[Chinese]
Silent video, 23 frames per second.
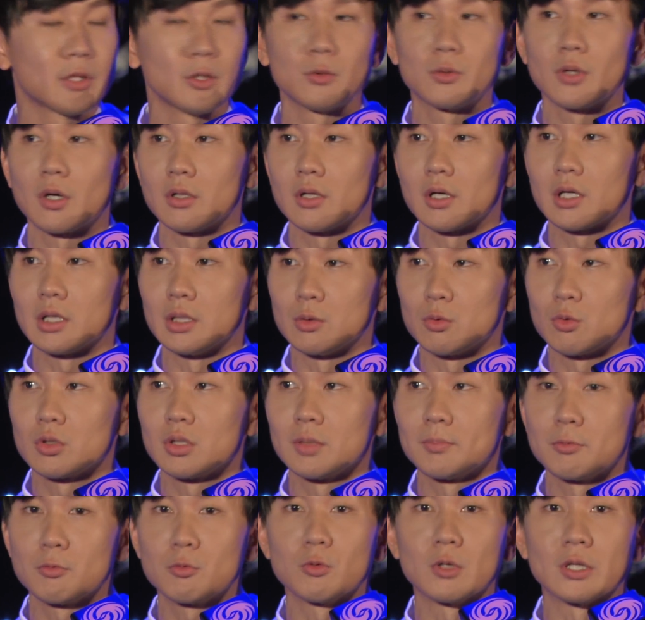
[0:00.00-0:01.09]
遇到了很多
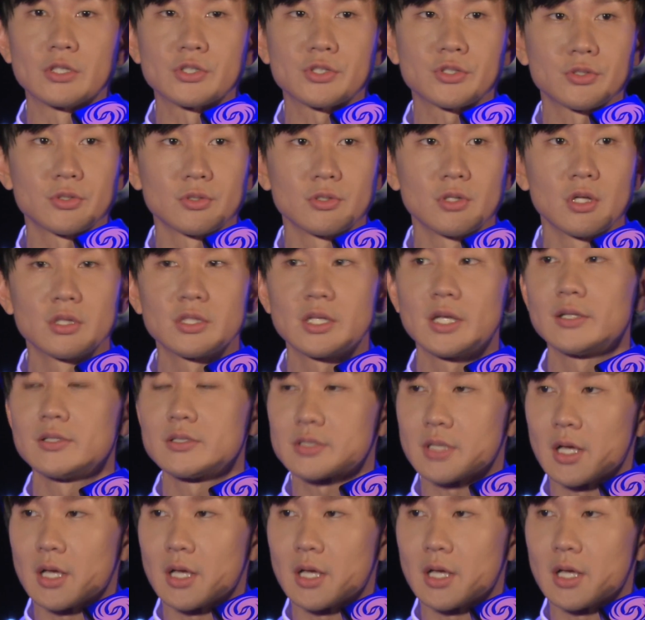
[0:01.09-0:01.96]
的不管是天